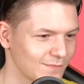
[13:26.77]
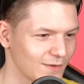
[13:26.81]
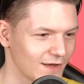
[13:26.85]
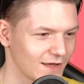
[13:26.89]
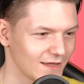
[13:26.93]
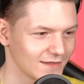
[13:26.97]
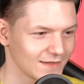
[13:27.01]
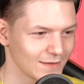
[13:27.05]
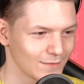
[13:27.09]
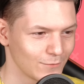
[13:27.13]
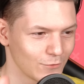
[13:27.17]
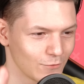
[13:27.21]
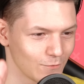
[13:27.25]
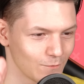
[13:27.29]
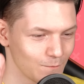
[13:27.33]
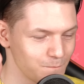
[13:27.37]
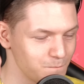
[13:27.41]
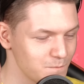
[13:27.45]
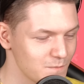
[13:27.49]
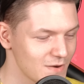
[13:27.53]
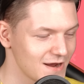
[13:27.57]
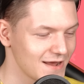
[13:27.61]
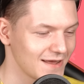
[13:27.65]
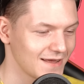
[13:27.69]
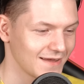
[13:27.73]
поэтому
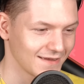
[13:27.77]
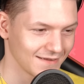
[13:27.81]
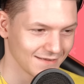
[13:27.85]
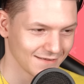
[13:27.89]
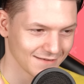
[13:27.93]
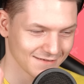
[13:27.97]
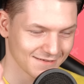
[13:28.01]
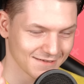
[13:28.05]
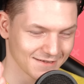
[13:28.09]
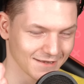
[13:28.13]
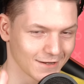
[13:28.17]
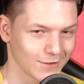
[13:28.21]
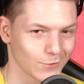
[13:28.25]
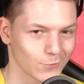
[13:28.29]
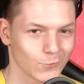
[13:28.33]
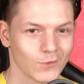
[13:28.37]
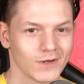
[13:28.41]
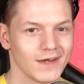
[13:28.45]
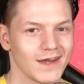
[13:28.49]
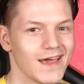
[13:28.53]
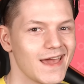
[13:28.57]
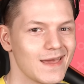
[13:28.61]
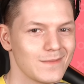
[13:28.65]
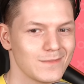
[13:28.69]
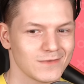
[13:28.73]
мы
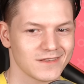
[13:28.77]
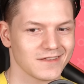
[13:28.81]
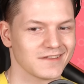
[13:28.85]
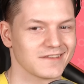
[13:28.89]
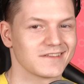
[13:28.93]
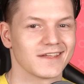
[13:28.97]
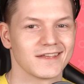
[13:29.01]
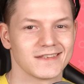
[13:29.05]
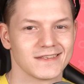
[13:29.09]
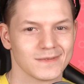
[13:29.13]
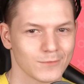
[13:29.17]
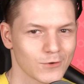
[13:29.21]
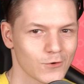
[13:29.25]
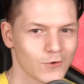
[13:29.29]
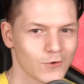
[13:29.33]
закругляемся с этим